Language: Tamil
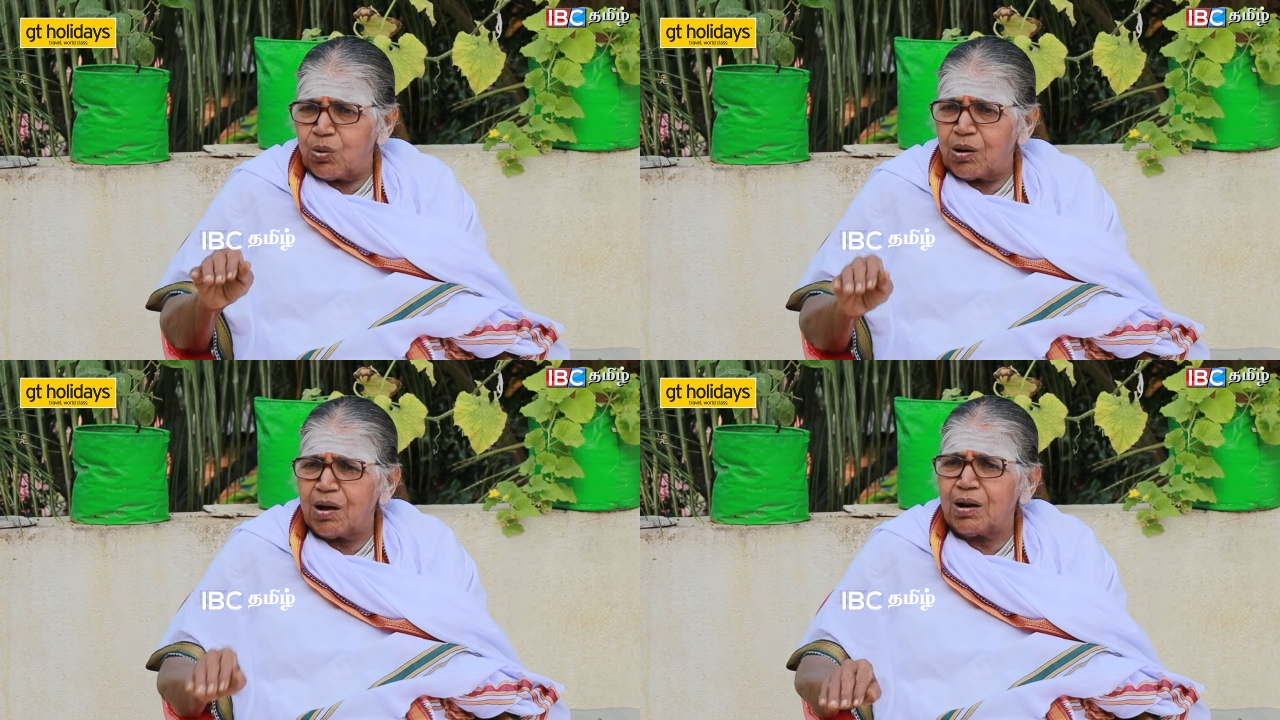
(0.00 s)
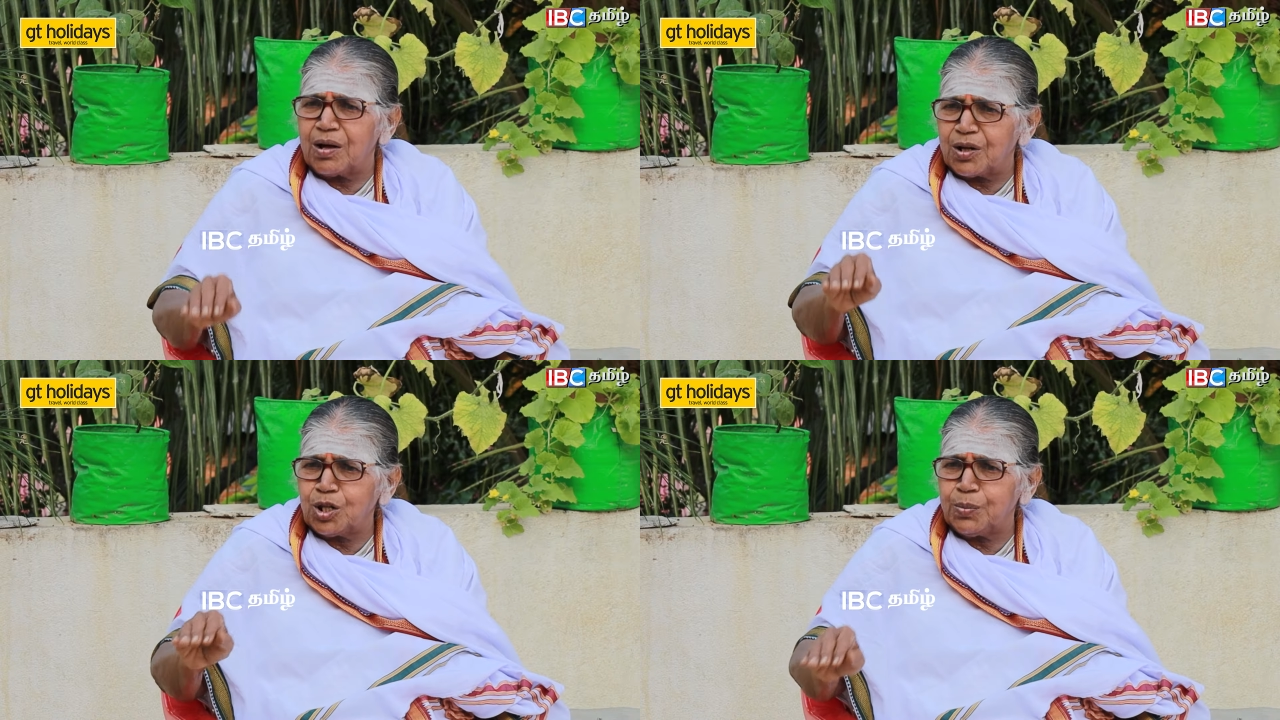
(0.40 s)
புலால்
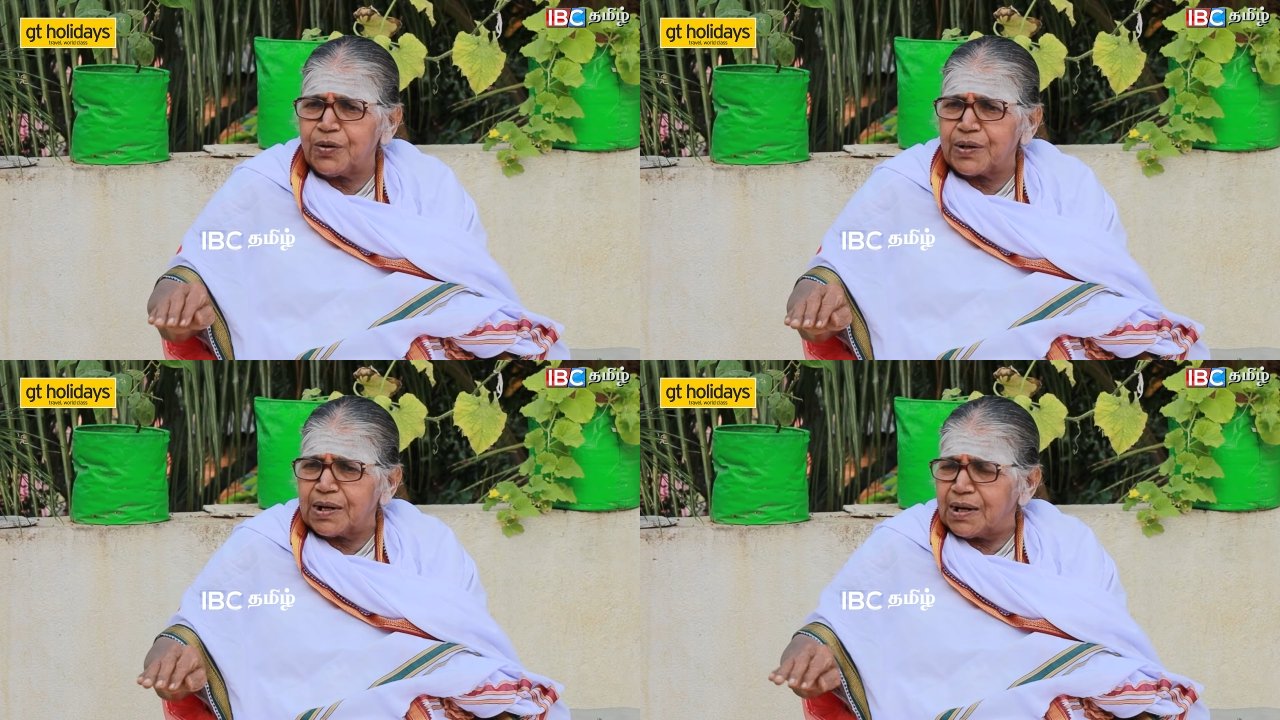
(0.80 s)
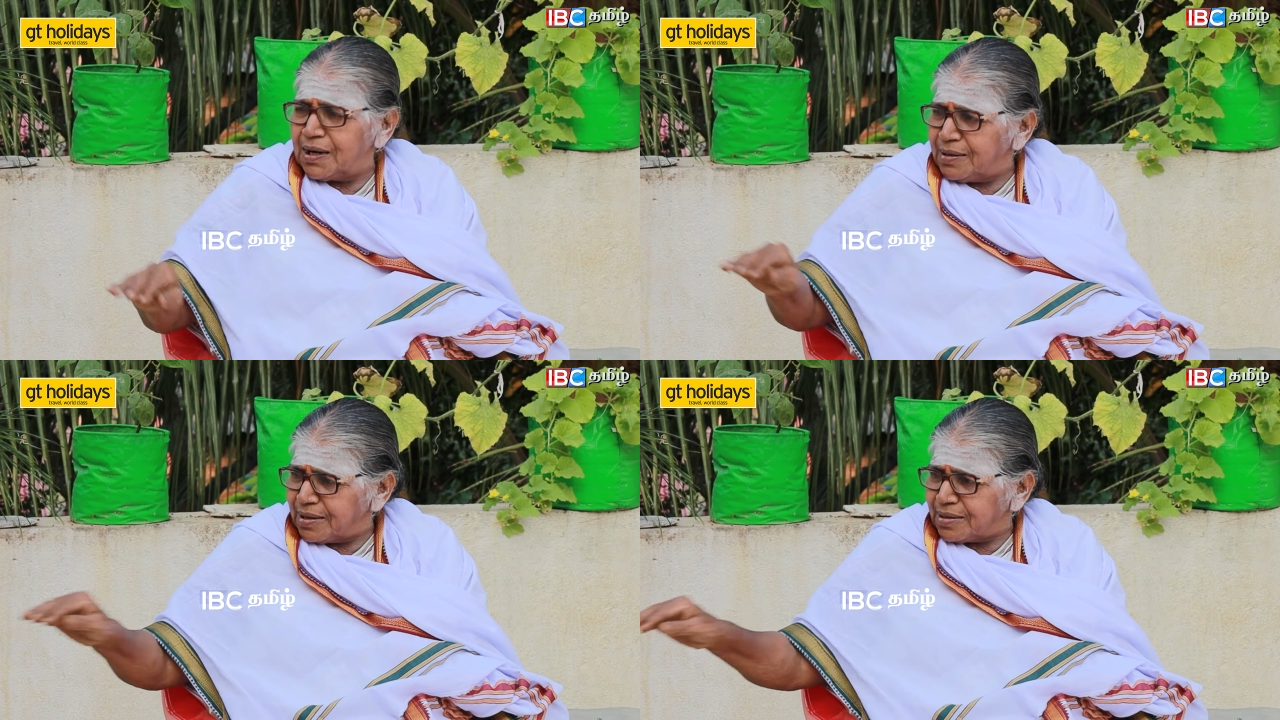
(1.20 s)
அருந்துபவர்கள்
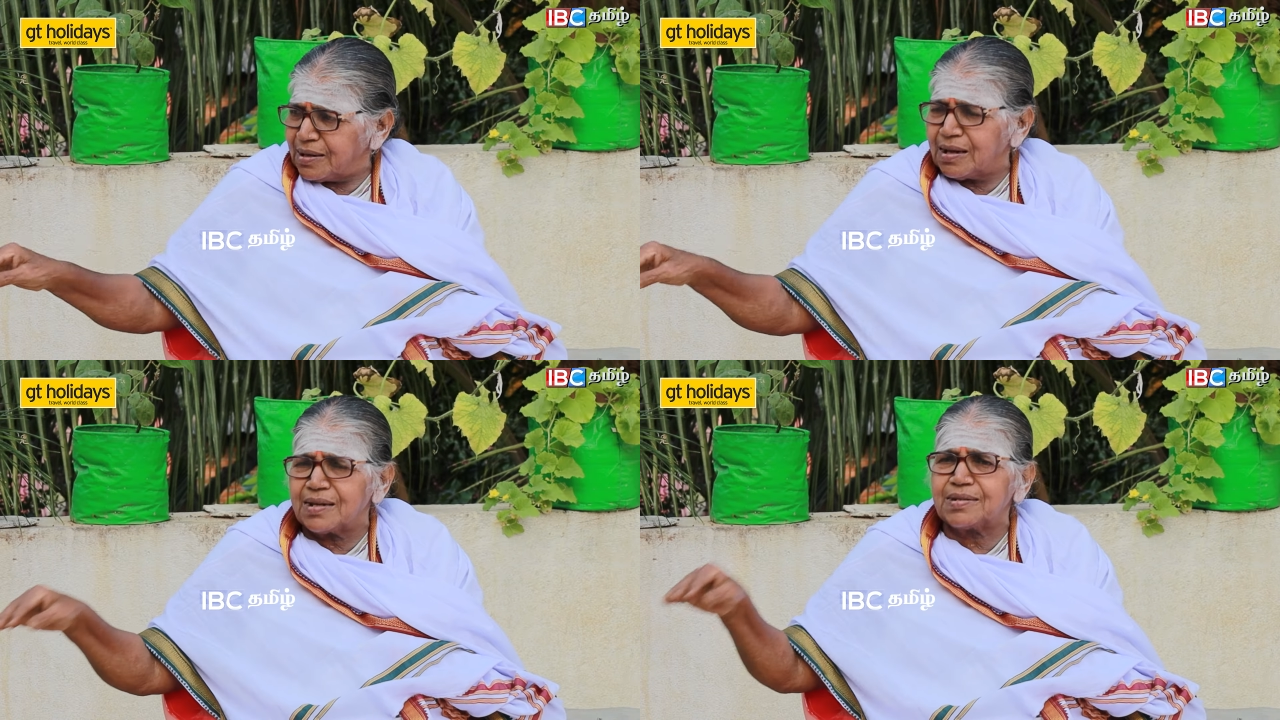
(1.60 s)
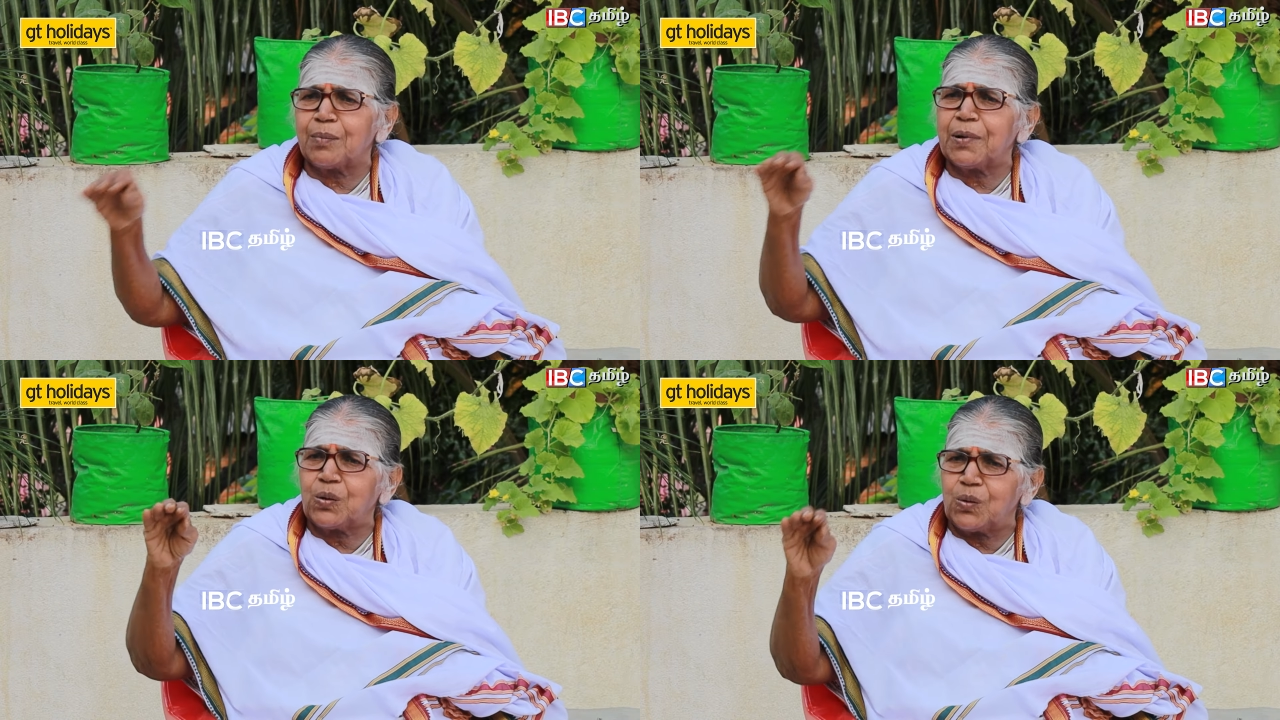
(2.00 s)
சத்தியஞான
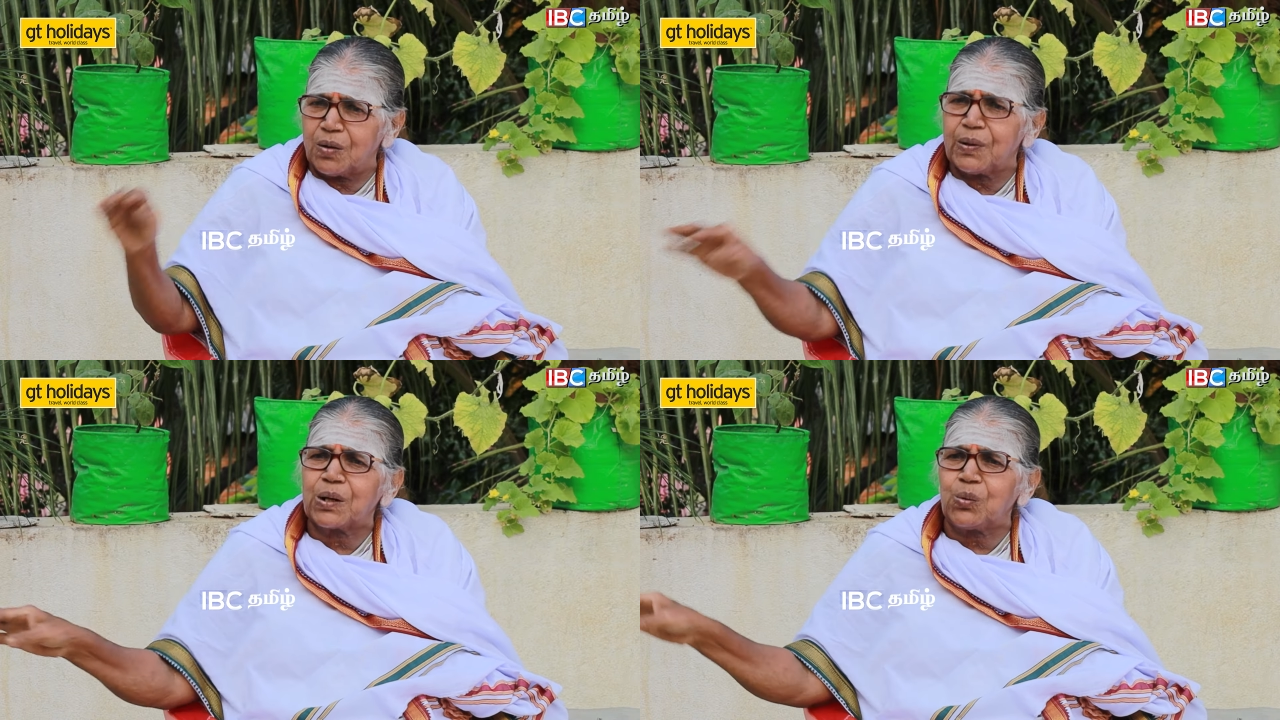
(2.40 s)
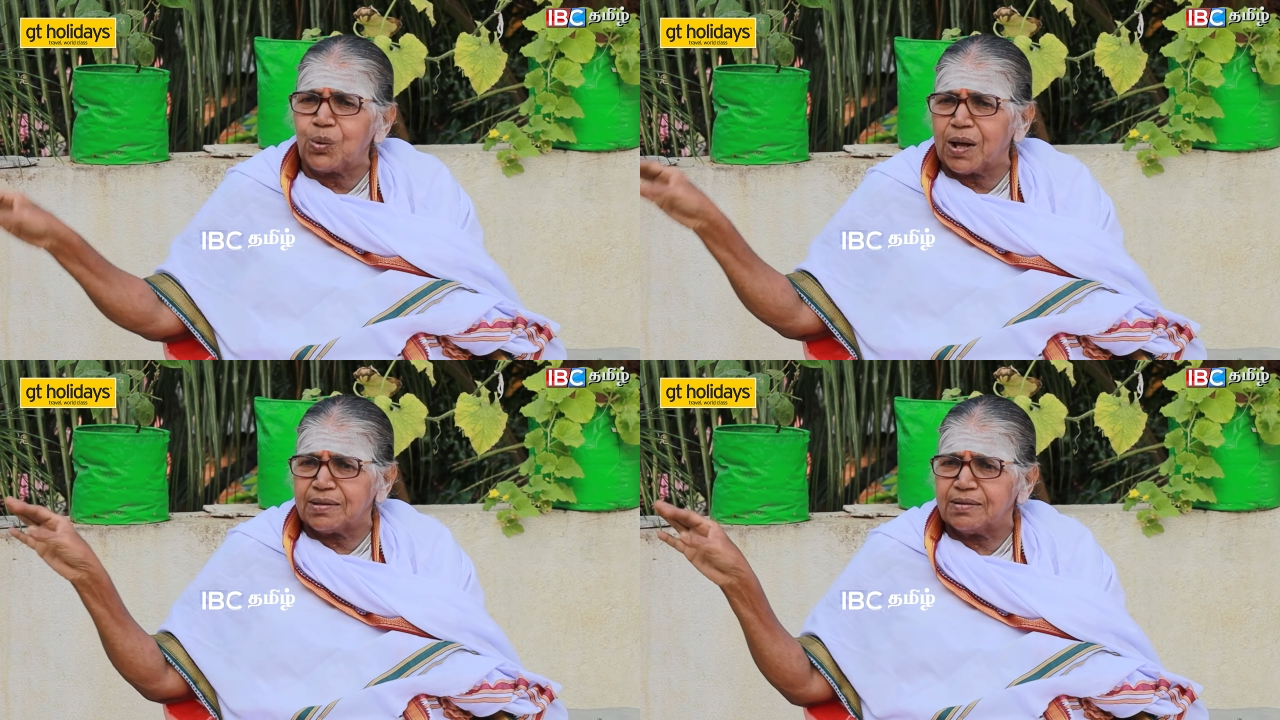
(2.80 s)
சபைக்குள்ளே
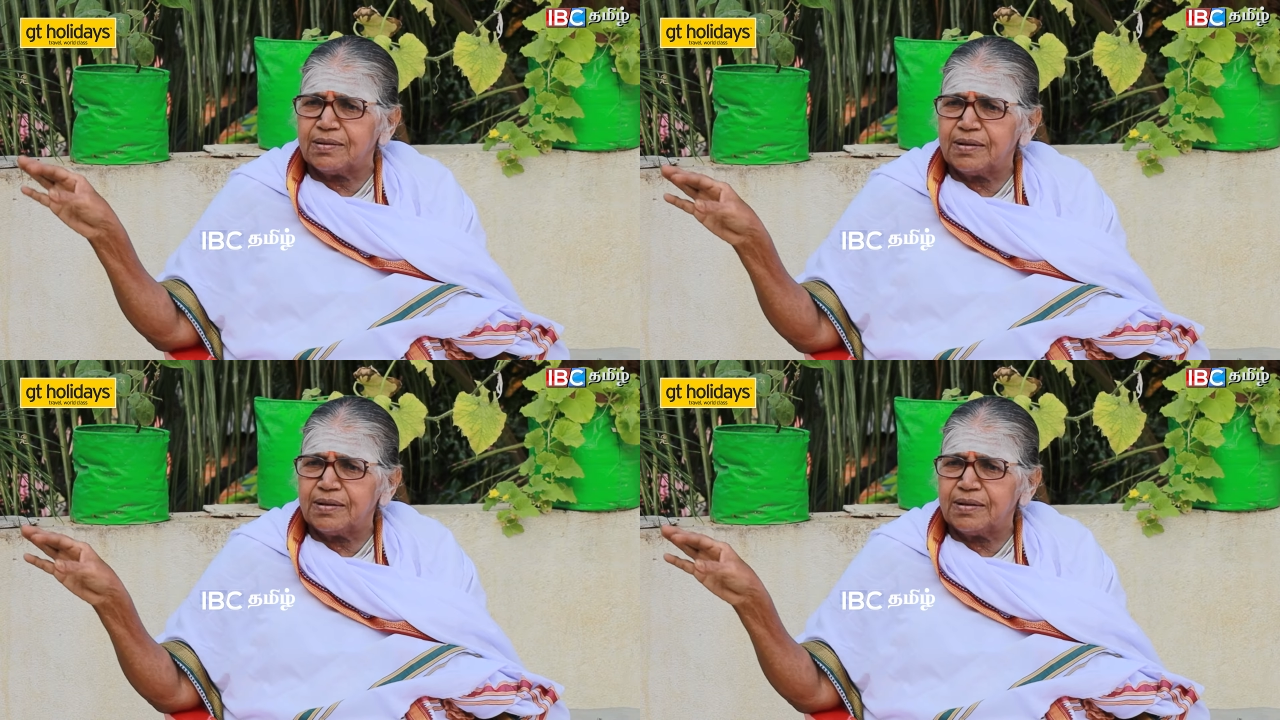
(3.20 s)
வரக்கூடாது